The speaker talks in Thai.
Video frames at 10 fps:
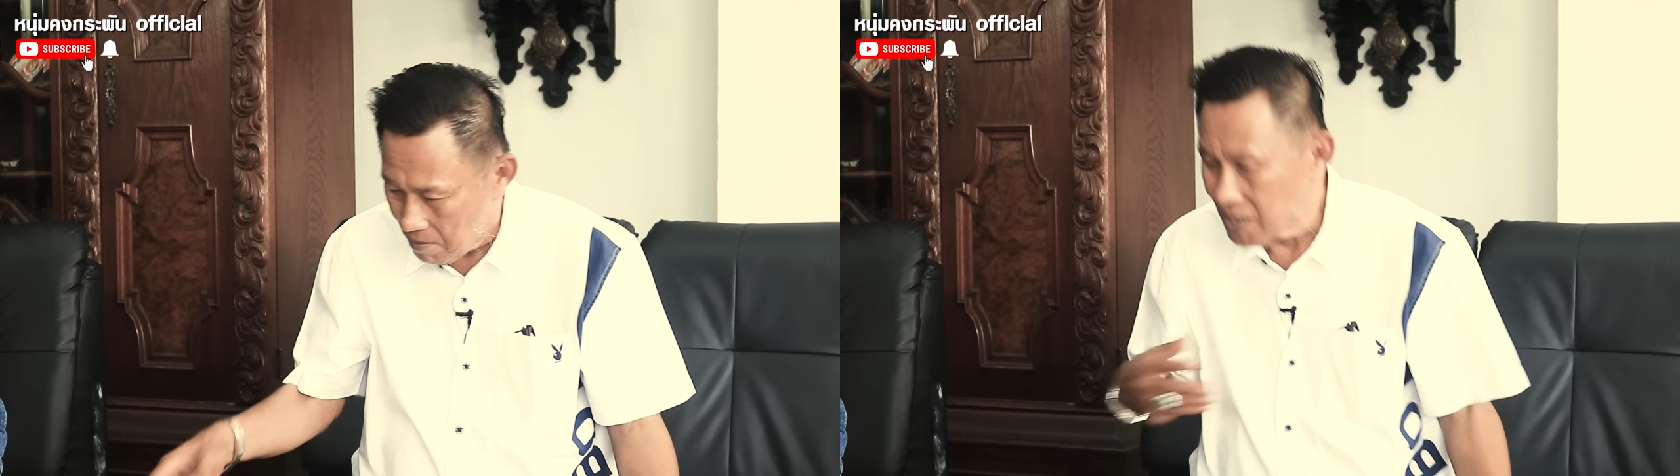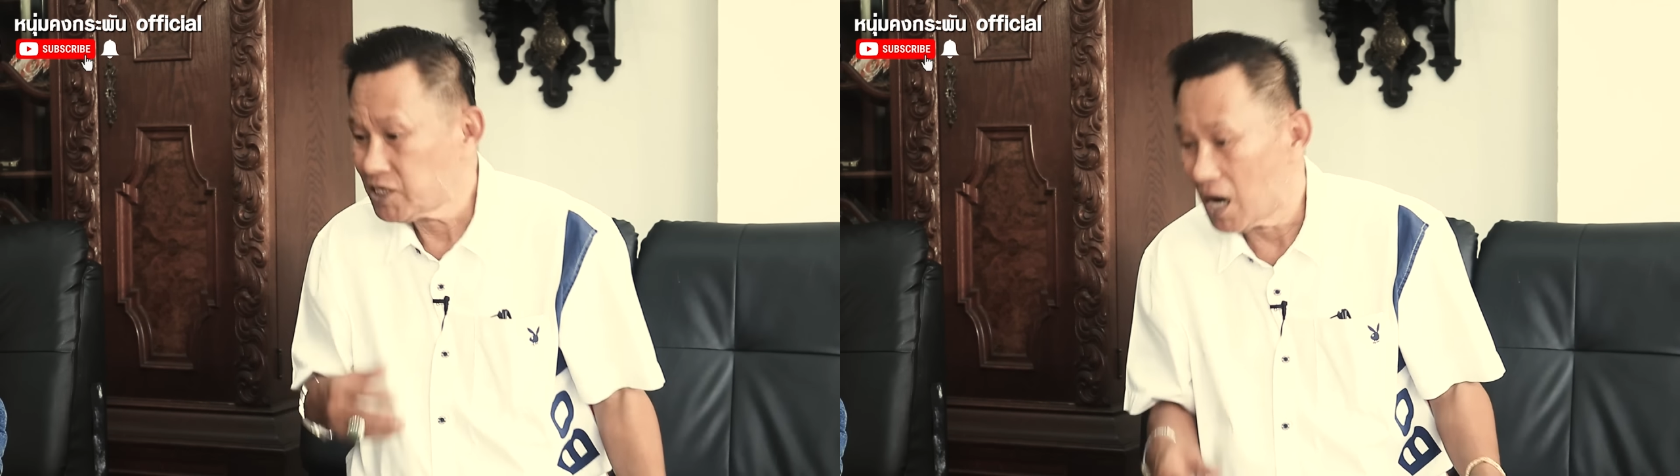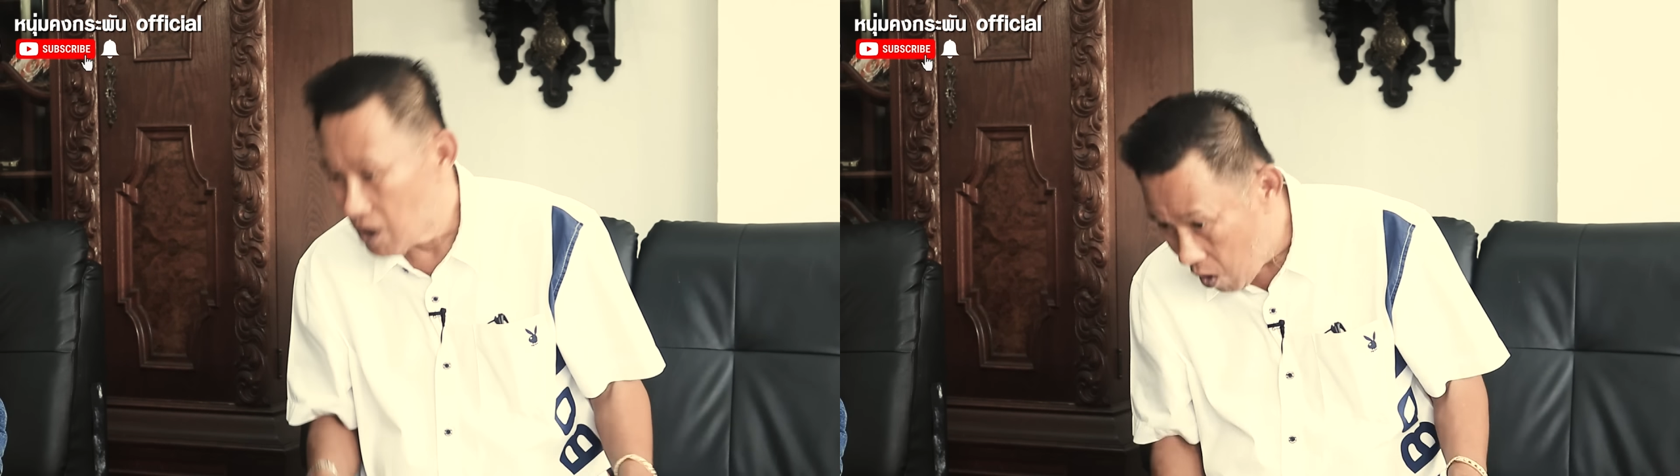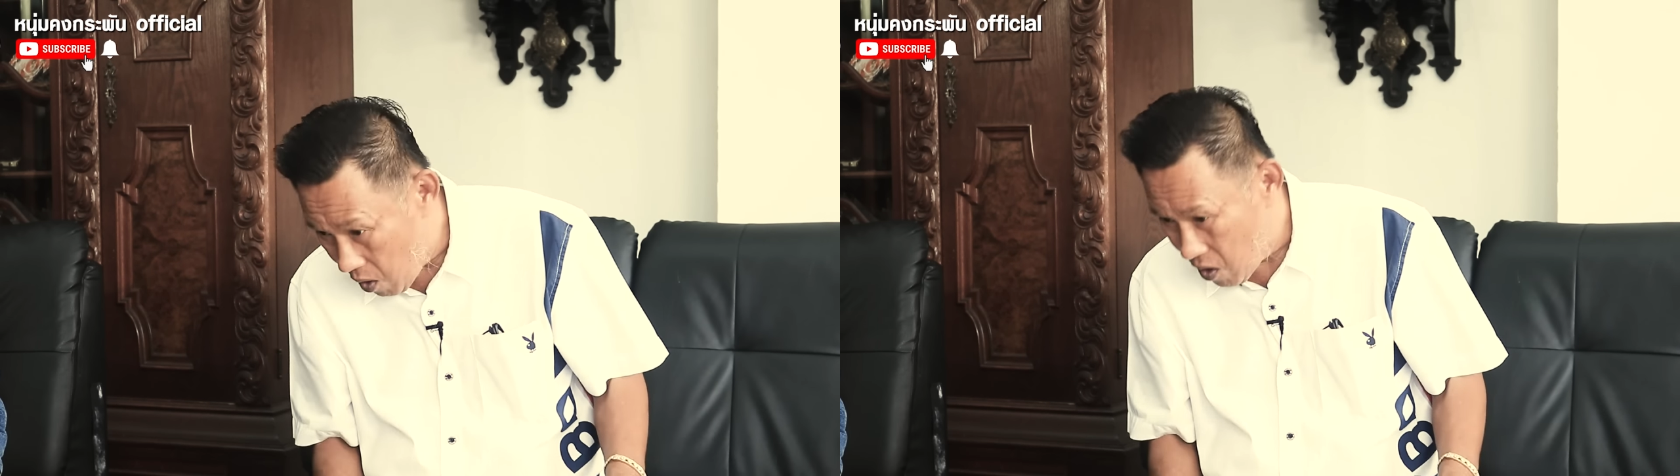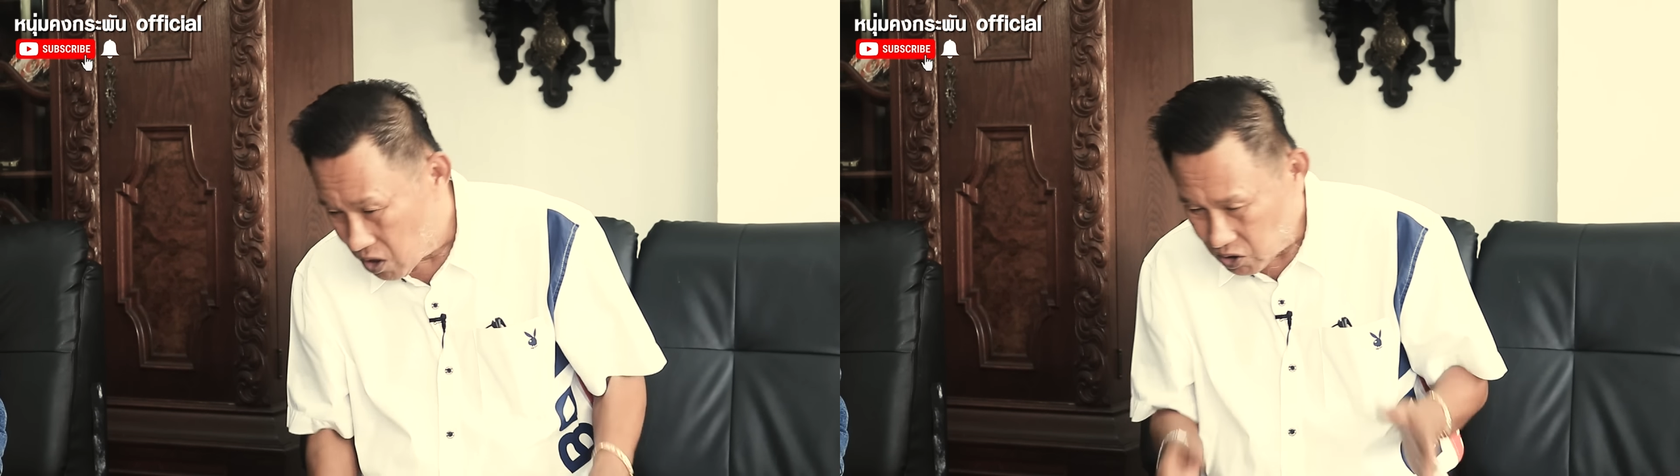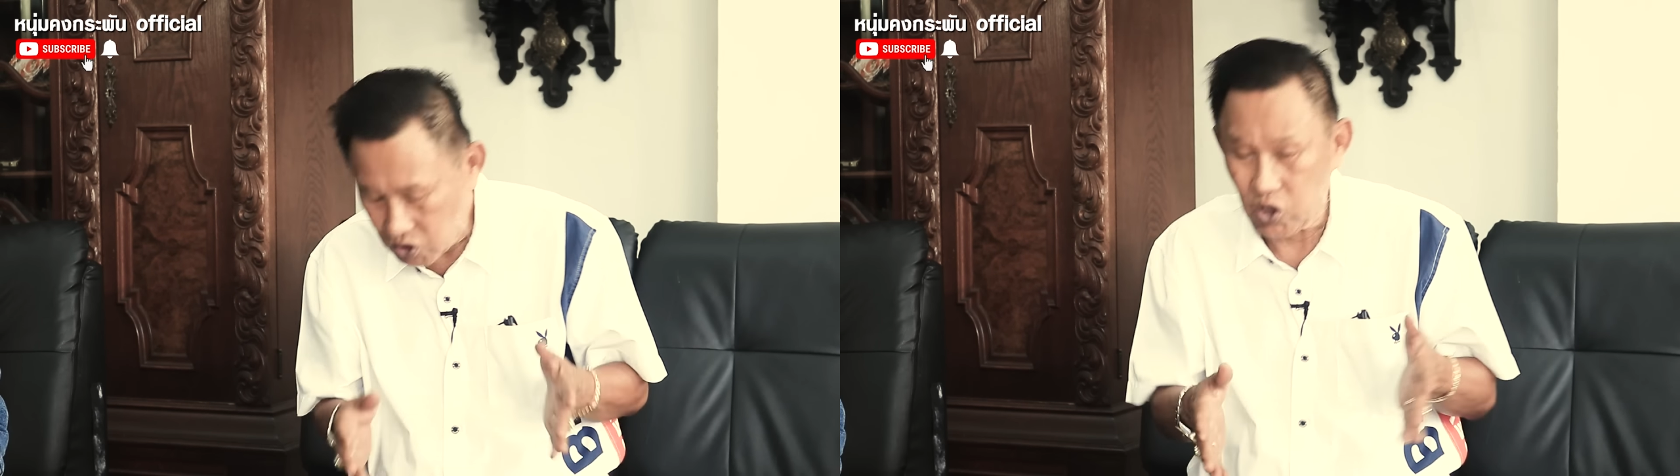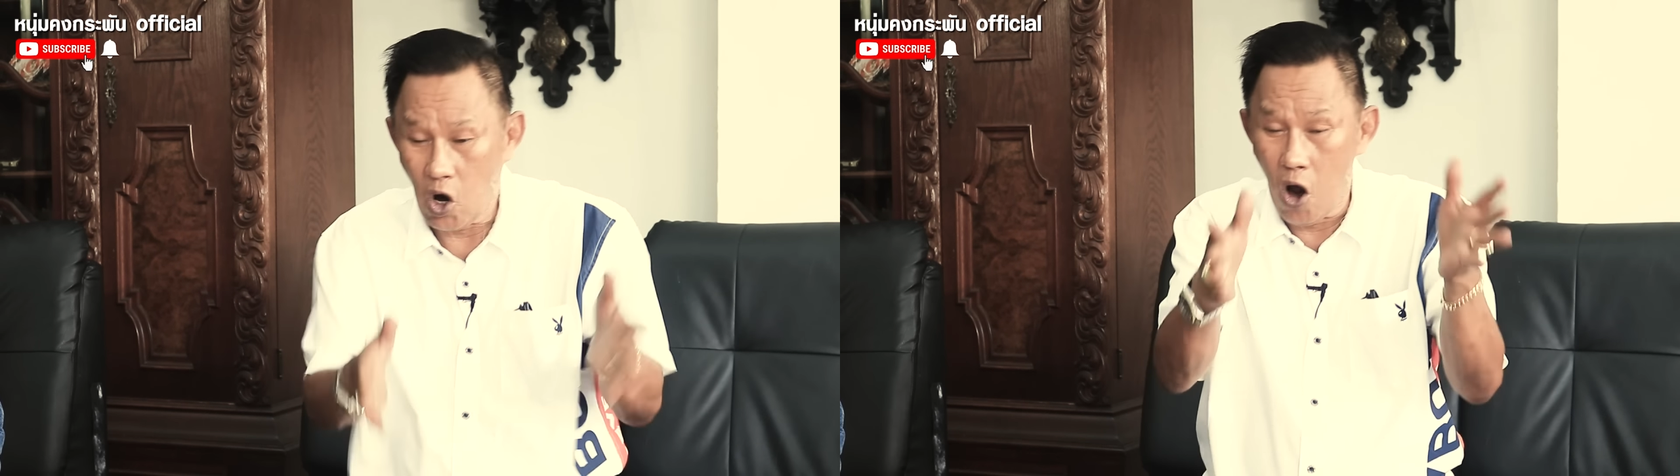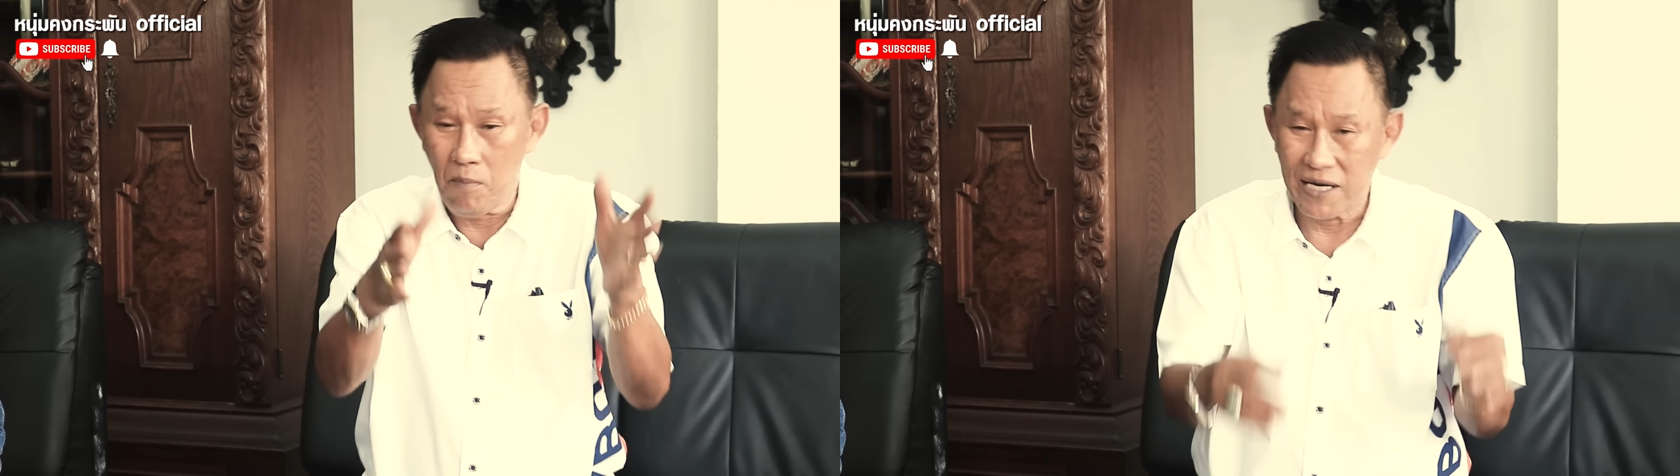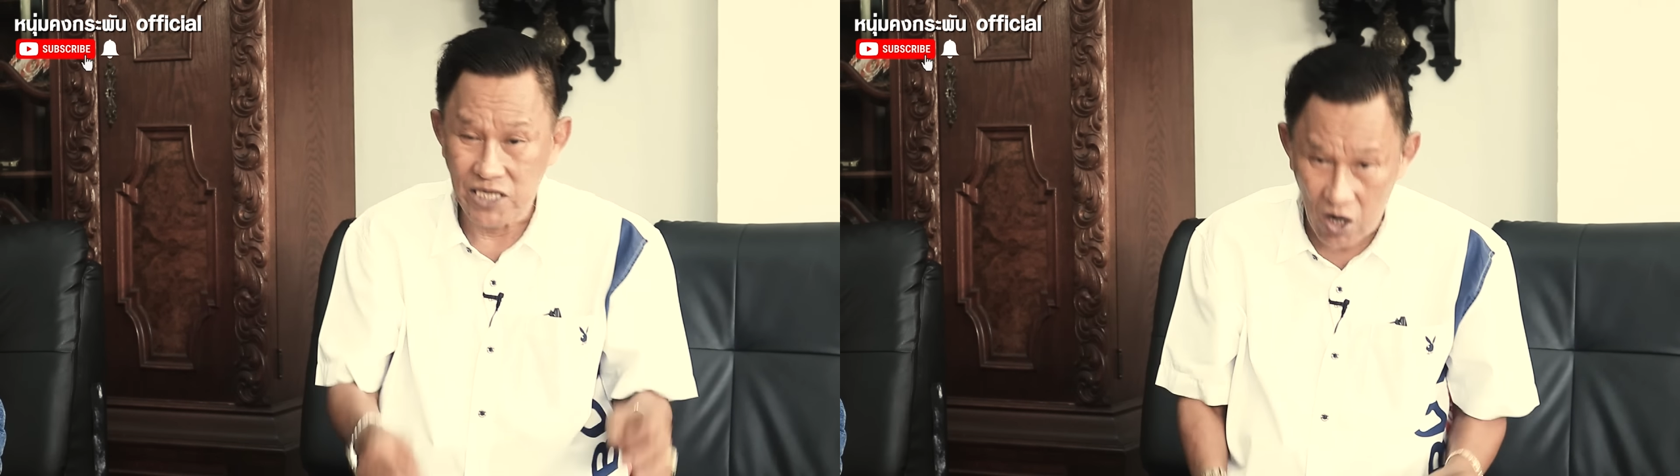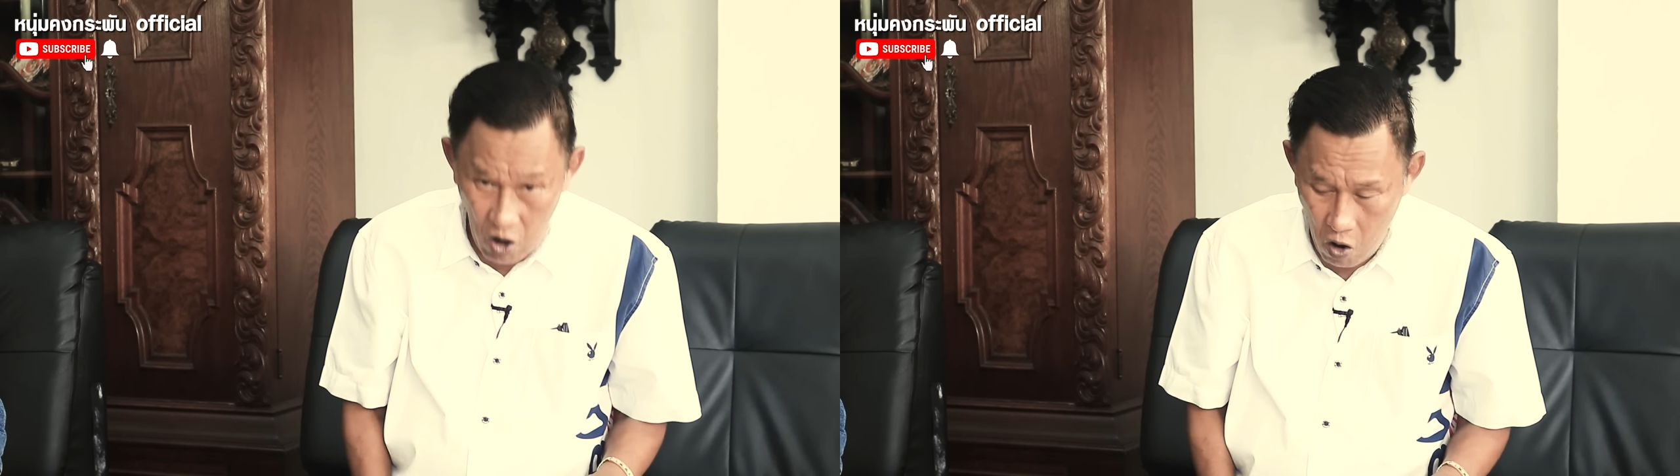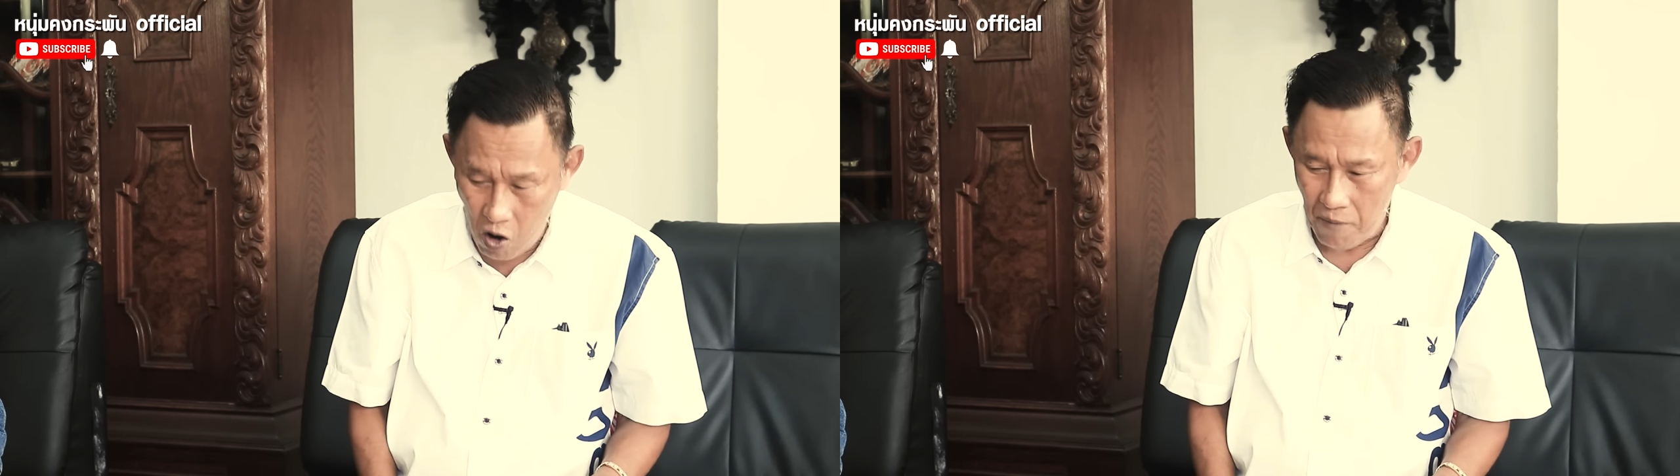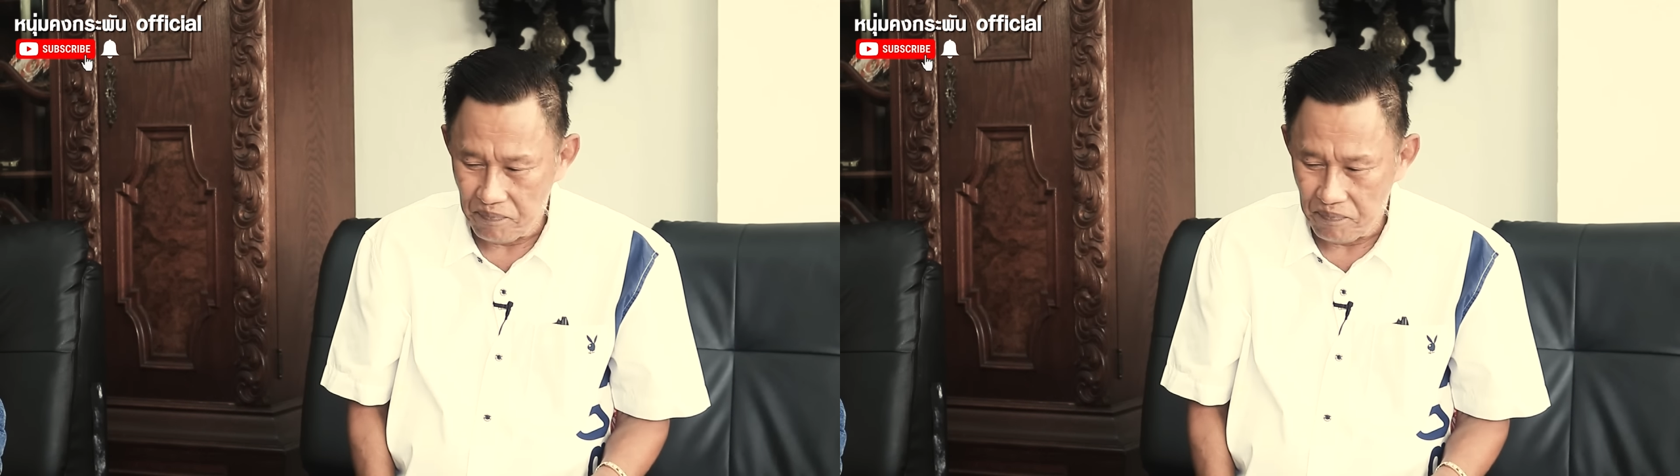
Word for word: บ้านช่างหล่อตรอกบ้านช่างหล่อ